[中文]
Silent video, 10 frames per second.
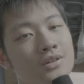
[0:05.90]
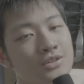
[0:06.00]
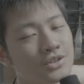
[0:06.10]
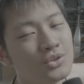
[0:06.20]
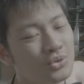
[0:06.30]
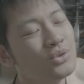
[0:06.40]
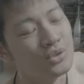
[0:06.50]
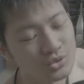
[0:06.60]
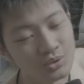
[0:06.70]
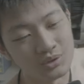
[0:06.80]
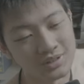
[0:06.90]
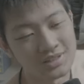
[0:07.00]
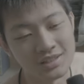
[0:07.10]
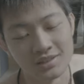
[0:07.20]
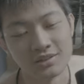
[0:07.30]
这个月做了一
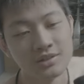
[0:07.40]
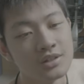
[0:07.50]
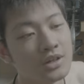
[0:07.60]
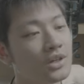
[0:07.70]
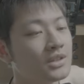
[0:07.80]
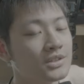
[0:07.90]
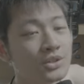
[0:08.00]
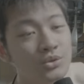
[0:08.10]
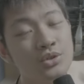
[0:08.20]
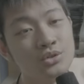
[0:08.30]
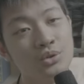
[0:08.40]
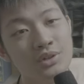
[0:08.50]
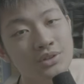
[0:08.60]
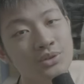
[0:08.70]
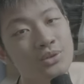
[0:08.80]
些，这个月做了
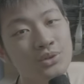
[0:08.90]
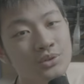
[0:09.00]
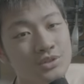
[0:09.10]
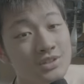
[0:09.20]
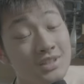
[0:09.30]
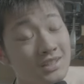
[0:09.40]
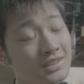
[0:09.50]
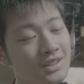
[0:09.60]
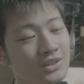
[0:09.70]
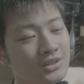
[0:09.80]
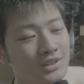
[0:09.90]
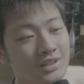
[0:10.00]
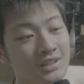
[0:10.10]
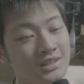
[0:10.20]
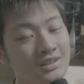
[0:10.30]
很多很多事情，然后也在
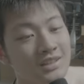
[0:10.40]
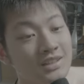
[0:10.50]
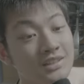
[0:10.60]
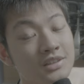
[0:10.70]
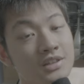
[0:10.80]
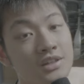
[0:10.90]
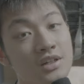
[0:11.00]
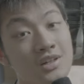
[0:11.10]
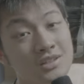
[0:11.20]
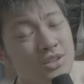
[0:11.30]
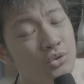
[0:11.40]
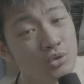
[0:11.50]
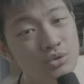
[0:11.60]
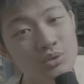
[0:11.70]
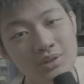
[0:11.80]
等待。这个月
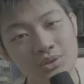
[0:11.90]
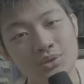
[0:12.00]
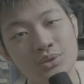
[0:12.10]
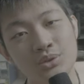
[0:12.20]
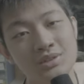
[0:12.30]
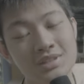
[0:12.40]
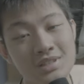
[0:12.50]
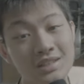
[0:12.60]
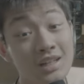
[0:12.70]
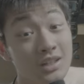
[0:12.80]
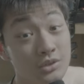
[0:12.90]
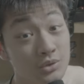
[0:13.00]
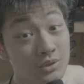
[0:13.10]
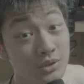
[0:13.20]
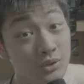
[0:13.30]
做了很多很多事情，那
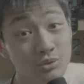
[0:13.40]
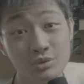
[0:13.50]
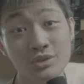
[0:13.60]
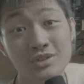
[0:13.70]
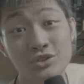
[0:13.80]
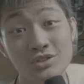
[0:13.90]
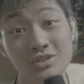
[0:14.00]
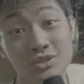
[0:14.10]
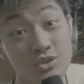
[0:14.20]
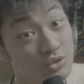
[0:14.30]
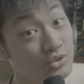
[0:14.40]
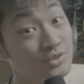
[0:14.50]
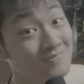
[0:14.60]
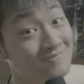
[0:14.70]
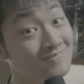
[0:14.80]
最酷炫的事情就是
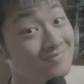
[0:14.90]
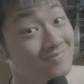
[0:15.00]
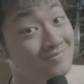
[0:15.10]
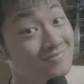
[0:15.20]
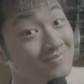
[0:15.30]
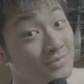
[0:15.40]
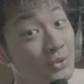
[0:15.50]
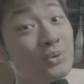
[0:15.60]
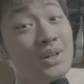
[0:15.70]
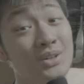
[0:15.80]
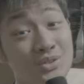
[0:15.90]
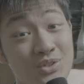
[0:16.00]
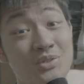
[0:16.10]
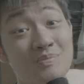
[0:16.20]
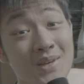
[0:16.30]
我要
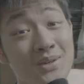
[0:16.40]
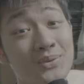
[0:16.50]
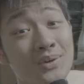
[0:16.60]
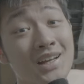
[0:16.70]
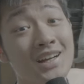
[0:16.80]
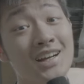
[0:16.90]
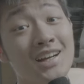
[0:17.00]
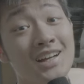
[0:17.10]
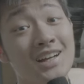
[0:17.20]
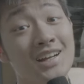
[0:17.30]
去美国啦！